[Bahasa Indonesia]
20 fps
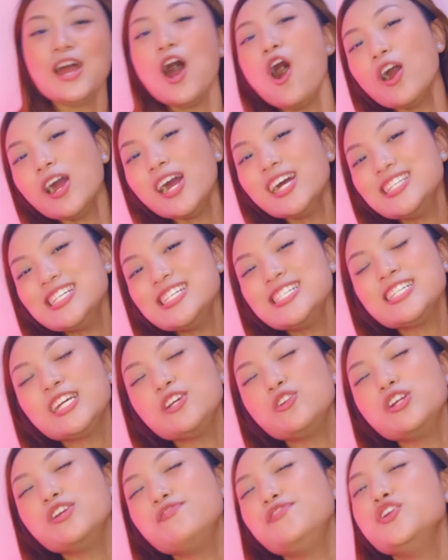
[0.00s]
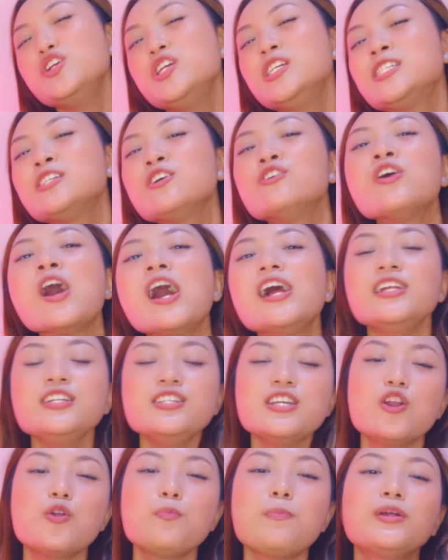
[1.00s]
Oh ya, jadi segitu aja video sekarang kalian.
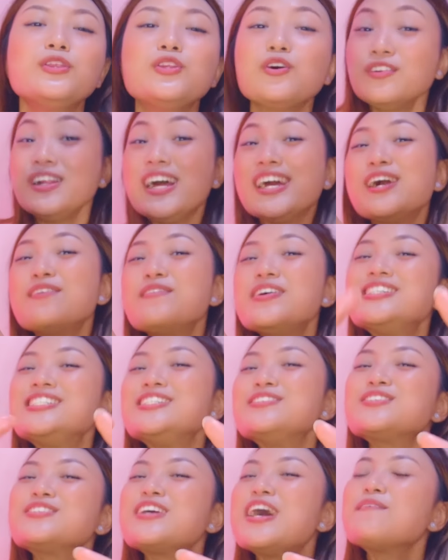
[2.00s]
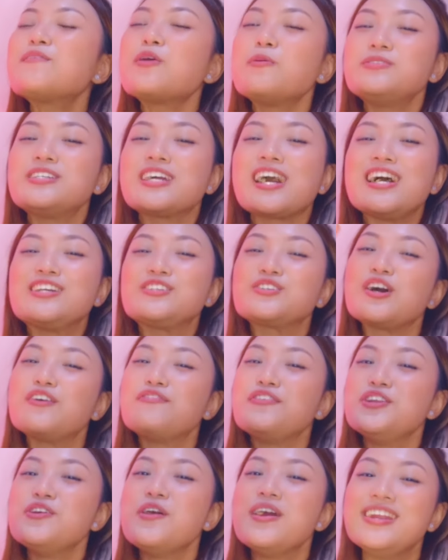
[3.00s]
Jangan lupa untuk like, comment, subscribe kalau misalnya kalian suka
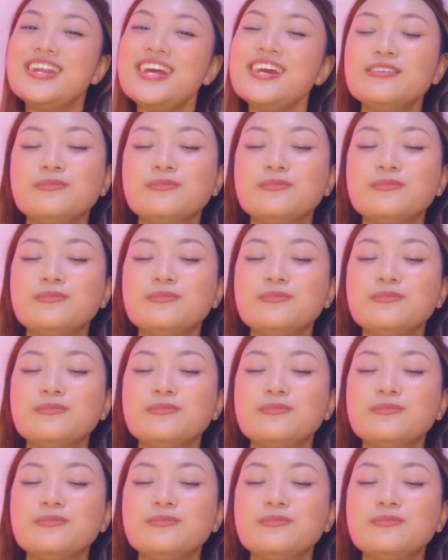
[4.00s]
video ini.